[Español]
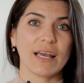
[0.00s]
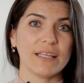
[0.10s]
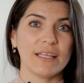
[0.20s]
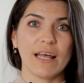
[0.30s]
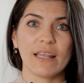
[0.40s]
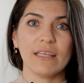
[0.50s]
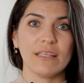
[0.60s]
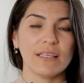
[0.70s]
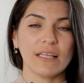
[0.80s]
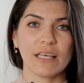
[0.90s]
a generar
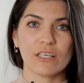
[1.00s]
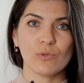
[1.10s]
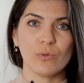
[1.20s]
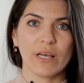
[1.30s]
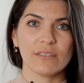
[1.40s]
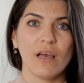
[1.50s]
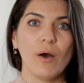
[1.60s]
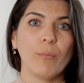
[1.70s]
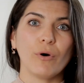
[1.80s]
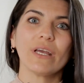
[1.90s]
distintas texturas,
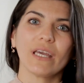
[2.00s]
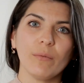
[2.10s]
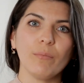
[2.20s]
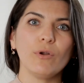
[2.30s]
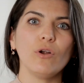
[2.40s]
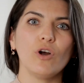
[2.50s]
por ejemplo